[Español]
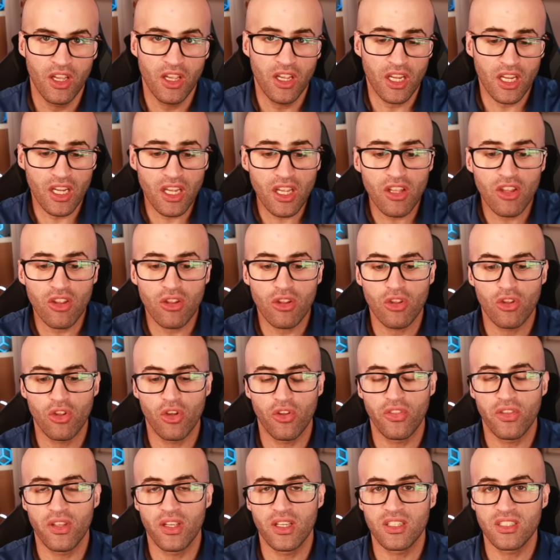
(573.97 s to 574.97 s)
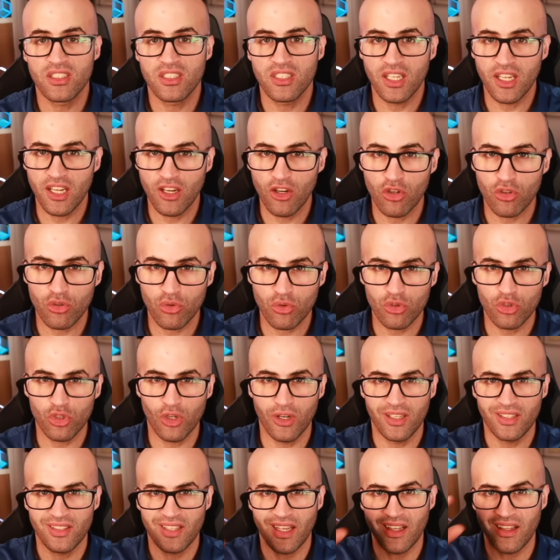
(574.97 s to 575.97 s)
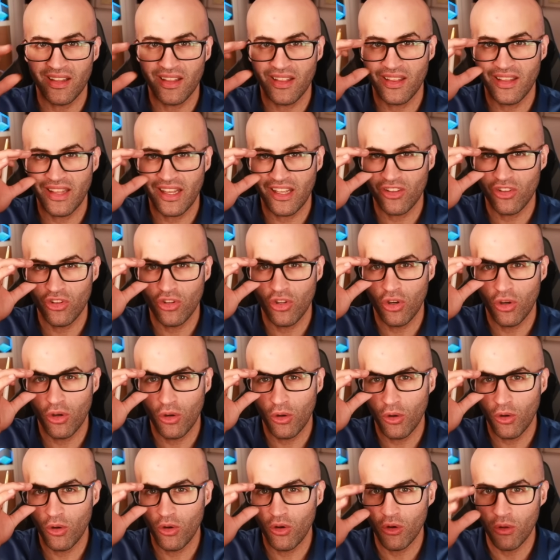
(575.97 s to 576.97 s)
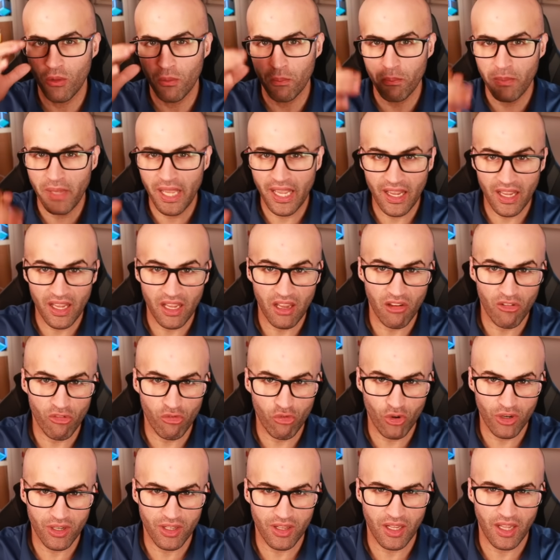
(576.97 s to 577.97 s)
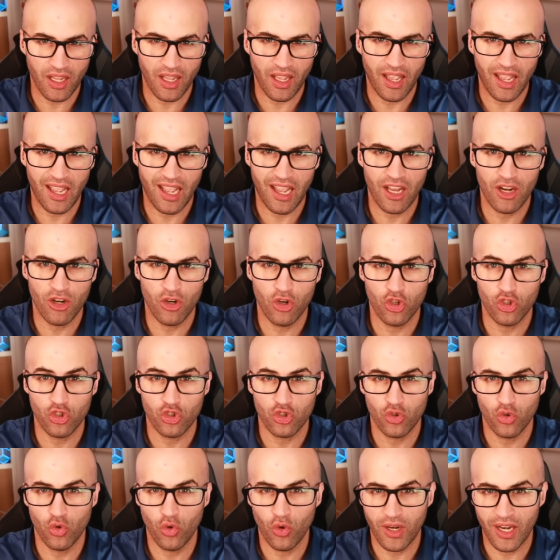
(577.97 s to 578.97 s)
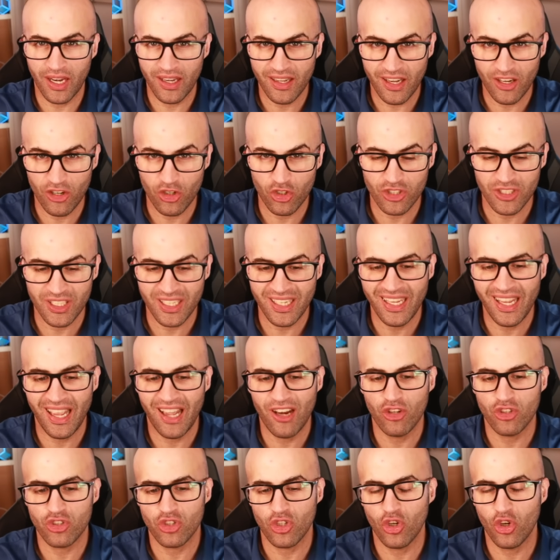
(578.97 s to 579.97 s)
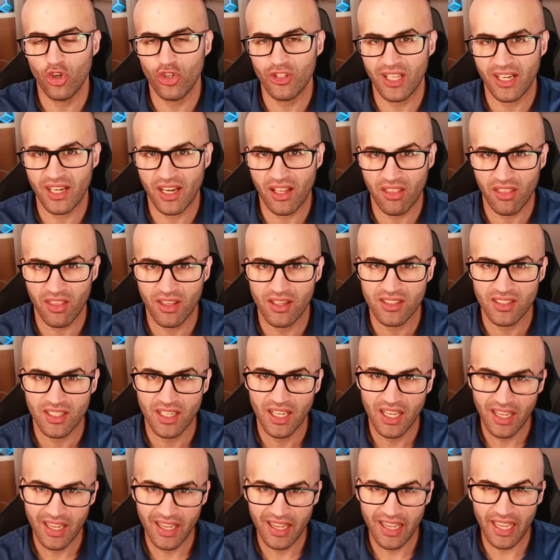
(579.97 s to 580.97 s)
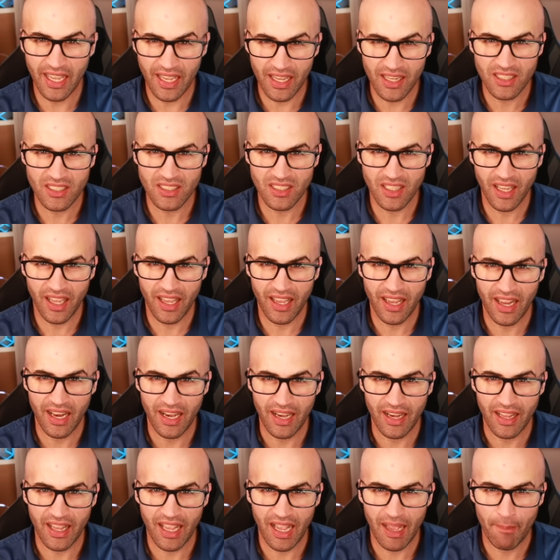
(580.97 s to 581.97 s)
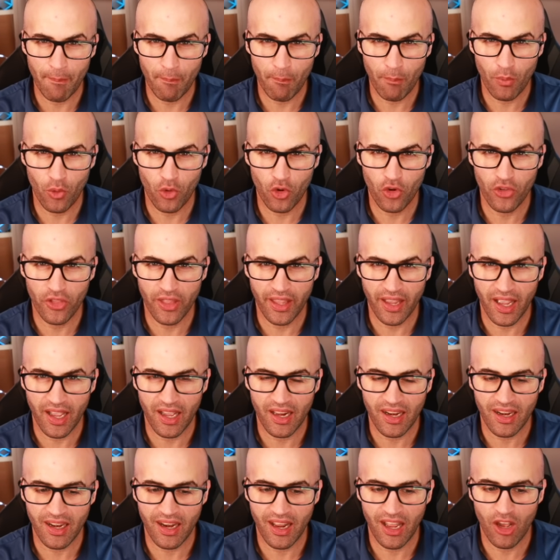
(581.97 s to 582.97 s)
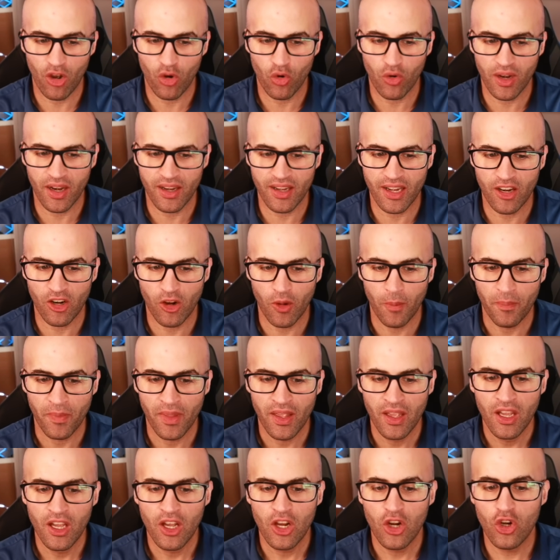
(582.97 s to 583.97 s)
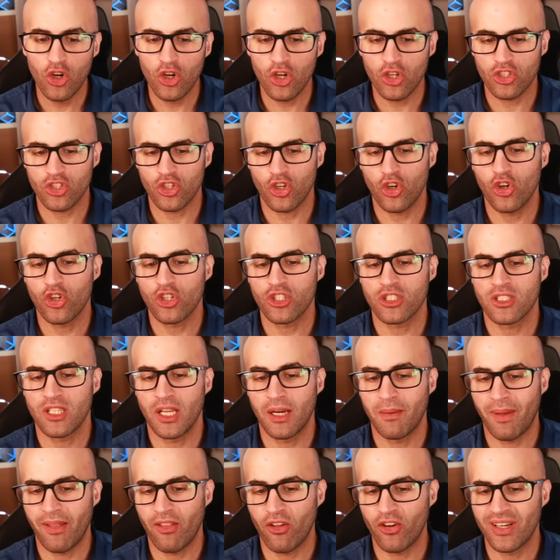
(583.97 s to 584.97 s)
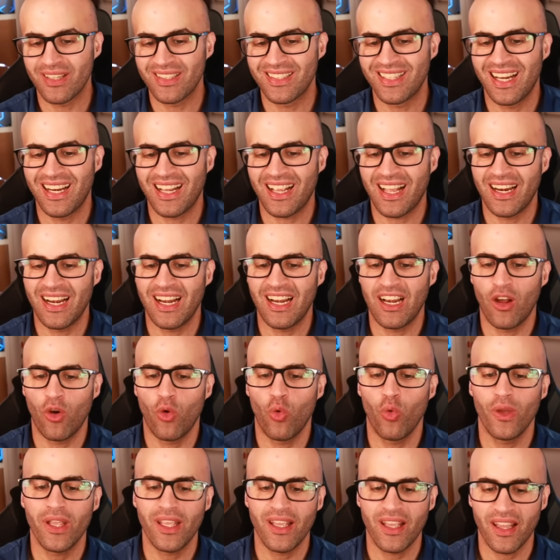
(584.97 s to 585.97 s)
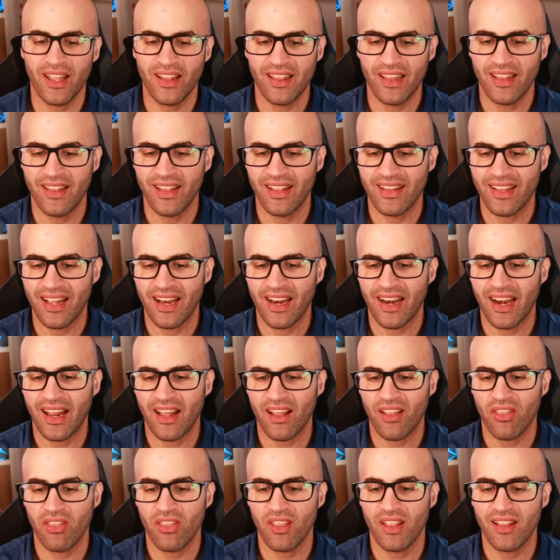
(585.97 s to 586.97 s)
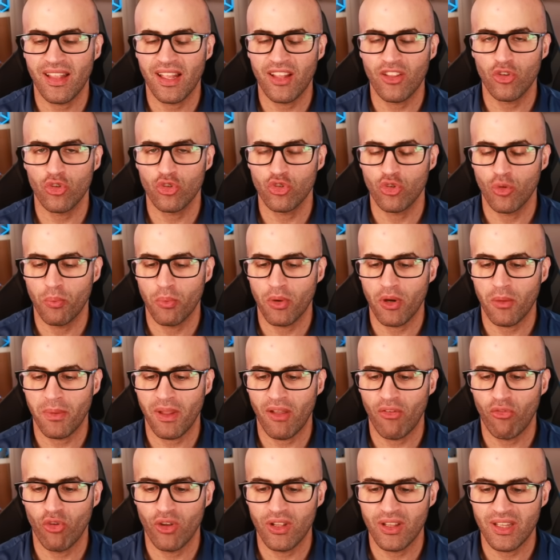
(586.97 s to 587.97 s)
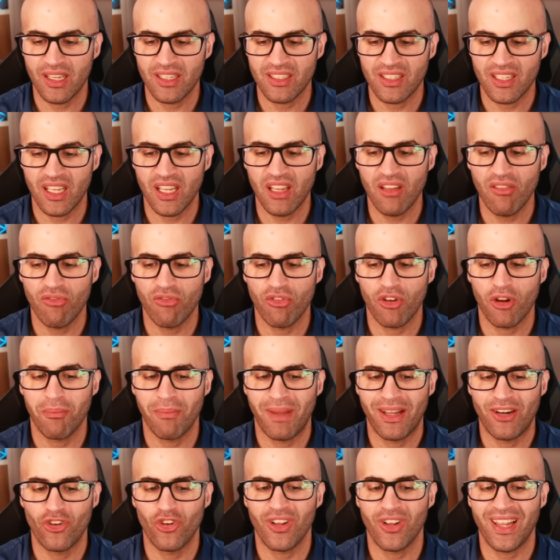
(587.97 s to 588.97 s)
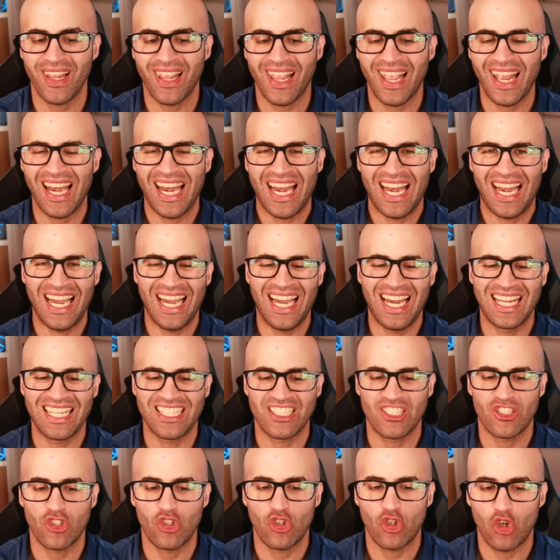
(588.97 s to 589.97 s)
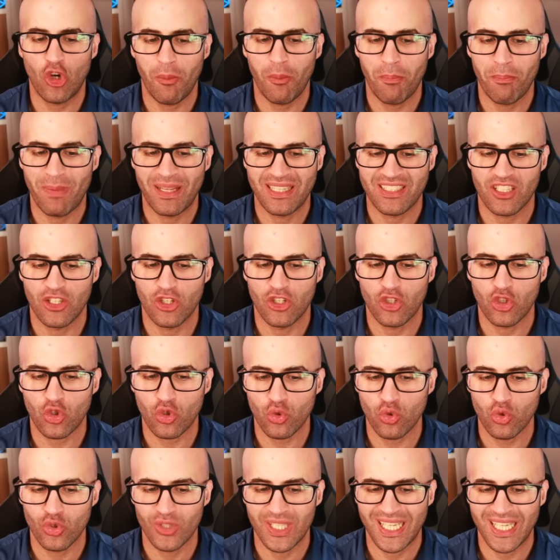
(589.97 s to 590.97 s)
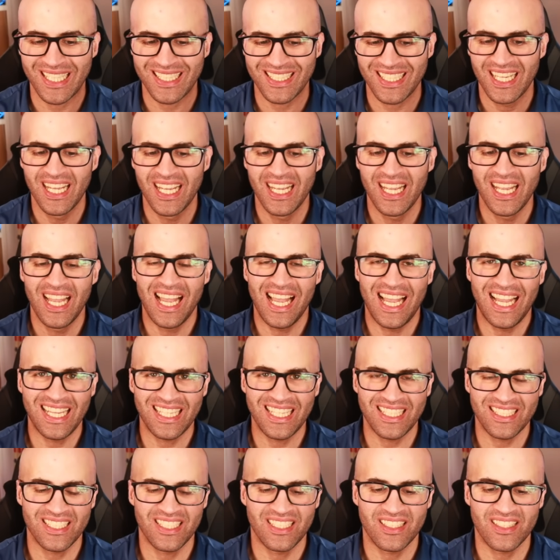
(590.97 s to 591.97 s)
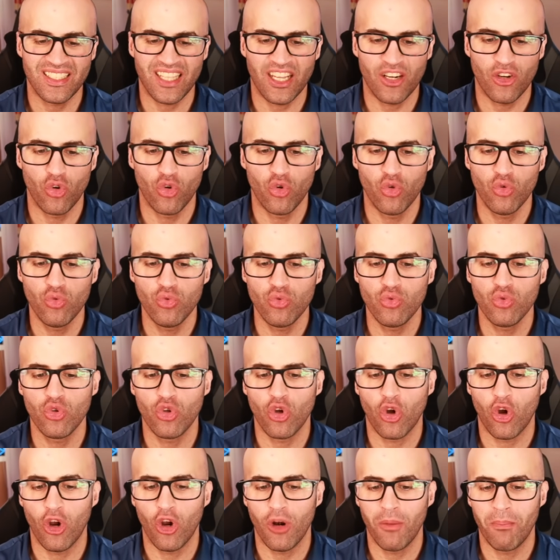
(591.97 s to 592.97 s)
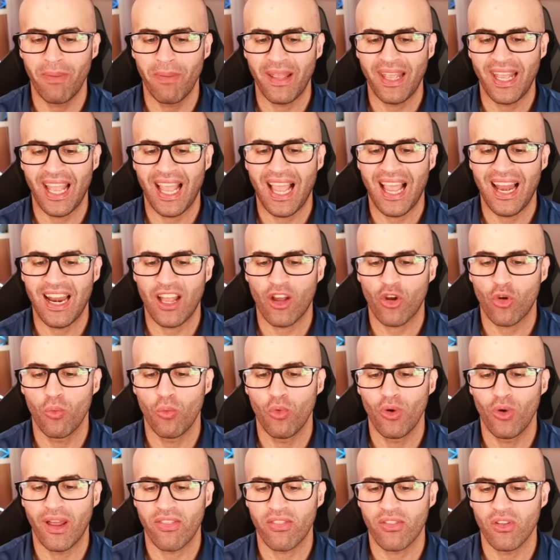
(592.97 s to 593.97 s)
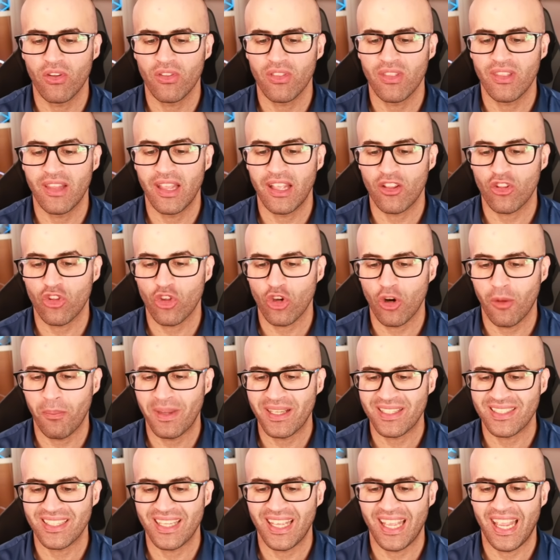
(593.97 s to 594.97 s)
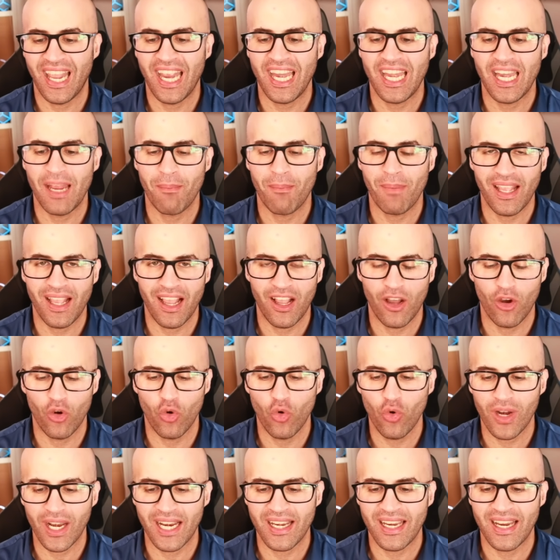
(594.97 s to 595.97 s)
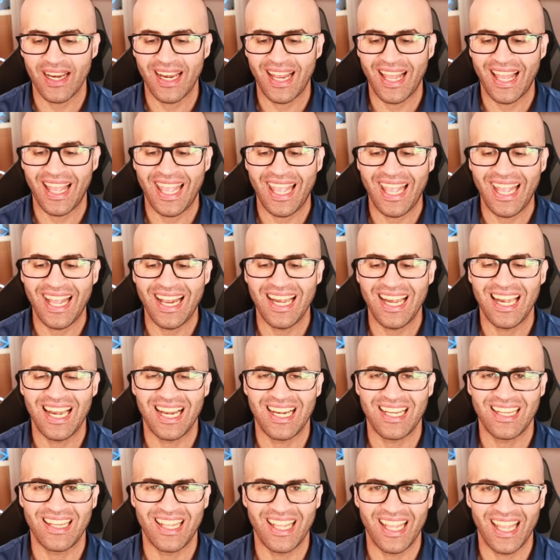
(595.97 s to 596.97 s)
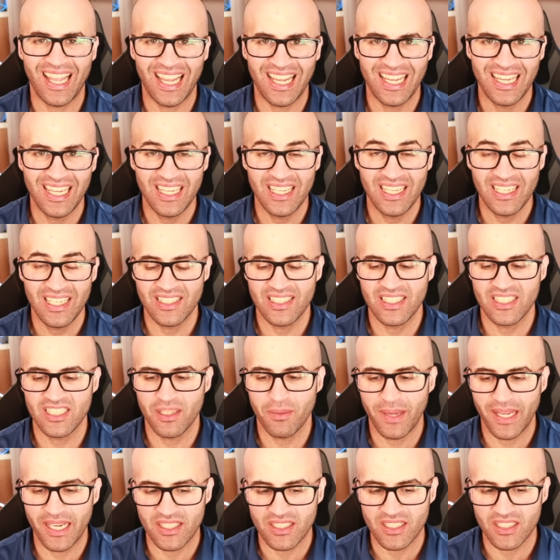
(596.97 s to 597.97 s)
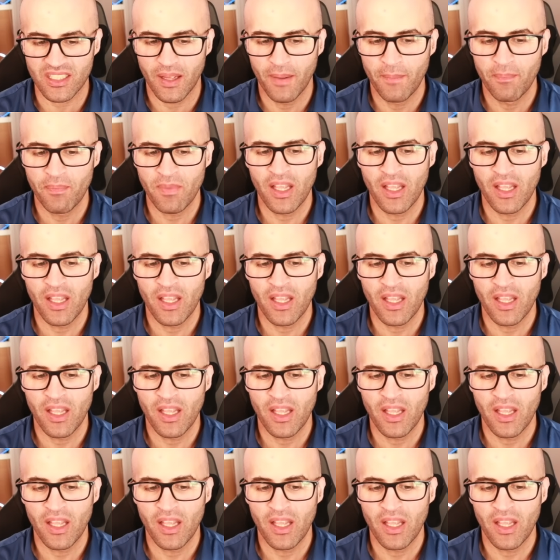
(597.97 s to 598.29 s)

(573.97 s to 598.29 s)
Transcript: Y donde sí los rusos le están dando bien y fuerte a los ucranianos y a los otanazis es en el campo de guerra ucraniano. Los observadores del canal Winget de Telegram, citando sus propias fuentes, informaron que las tropas rusas asestaron un duro golpe a la acumulación de tropas enemiga ucraniana en la aldea de Sibersk.